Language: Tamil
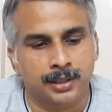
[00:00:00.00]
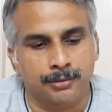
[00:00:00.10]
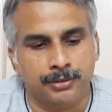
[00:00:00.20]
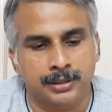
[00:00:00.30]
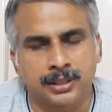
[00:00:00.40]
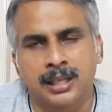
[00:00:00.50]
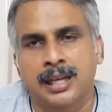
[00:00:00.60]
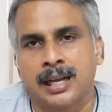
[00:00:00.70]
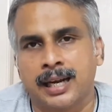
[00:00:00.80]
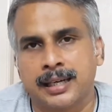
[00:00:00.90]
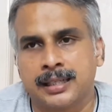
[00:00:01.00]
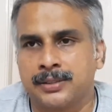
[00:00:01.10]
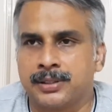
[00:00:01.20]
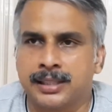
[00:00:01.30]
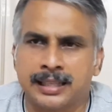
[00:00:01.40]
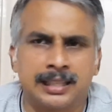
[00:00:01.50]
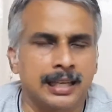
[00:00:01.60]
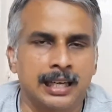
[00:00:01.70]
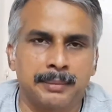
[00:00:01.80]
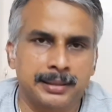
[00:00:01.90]
ஃப்ரெண்ட்ஸ் அண்ட் இது வந்து எந்த
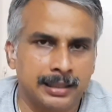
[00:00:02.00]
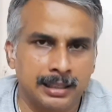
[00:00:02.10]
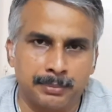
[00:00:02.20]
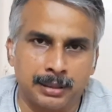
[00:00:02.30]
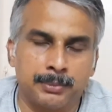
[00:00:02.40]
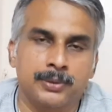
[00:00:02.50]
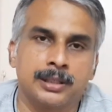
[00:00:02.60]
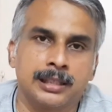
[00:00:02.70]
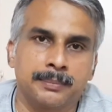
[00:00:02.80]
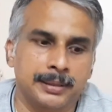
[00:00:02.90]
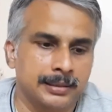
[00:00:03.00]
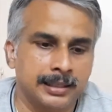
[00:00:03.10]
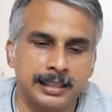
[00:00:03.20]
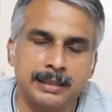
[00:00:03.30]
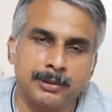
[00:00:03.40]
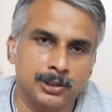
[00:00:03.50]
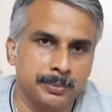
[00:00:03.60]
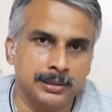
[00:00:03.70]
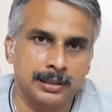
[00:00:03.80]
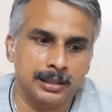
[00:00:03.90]
எல்லா மெத்தட்லையும் இப்போ நம்ம வந்து நீங்கள் பார்த்தீங்கன்னா டிடபிள்யூசி
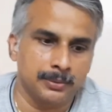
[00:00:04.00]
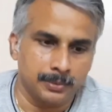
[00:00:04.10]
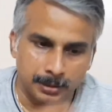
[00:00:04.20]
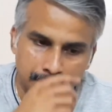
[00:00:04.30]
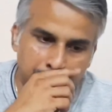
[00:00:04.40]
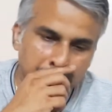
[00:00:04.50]
மெத்தட்லையும் இதுதான்